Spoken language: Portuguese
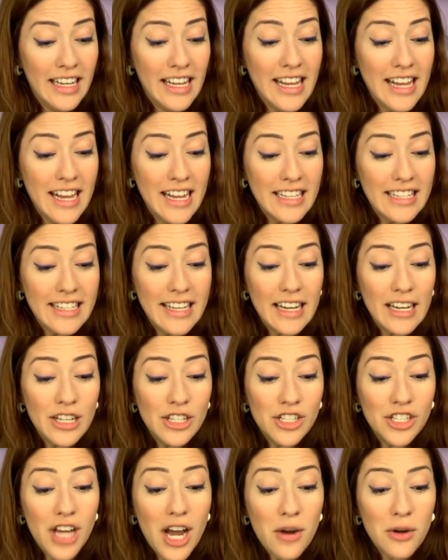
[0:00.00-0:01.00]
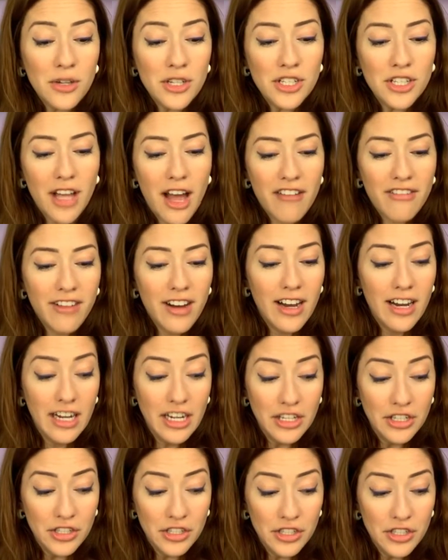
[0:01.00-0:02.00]
e se ela já gostava
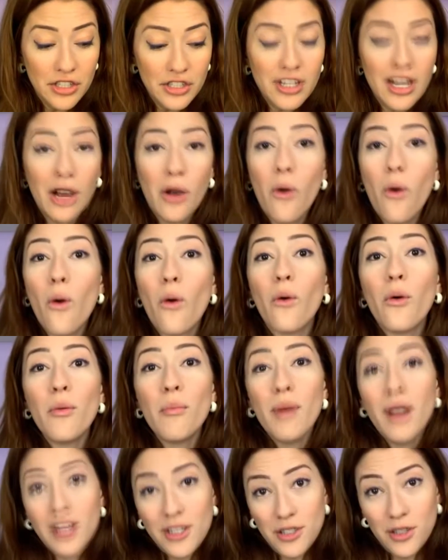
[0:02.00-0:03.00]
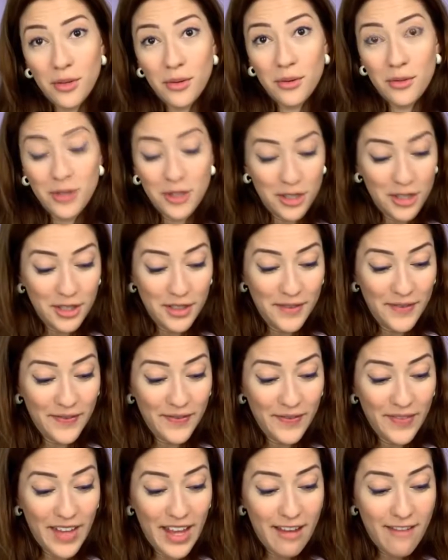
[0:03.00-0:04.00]
antes da Coco Bandicoot.
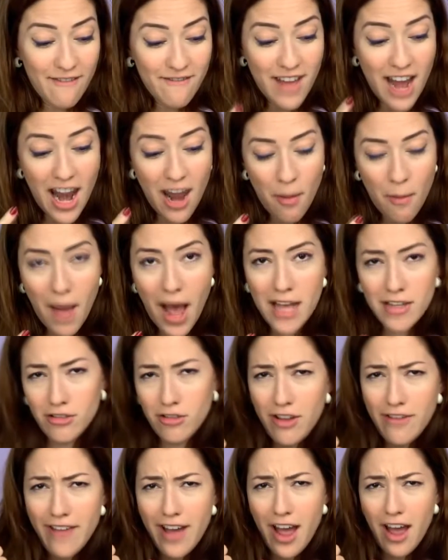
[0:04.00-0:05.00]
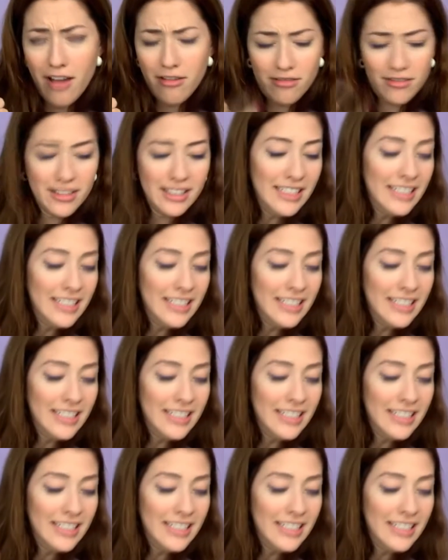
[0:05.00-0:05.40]
Valeu, Márcio Navarro.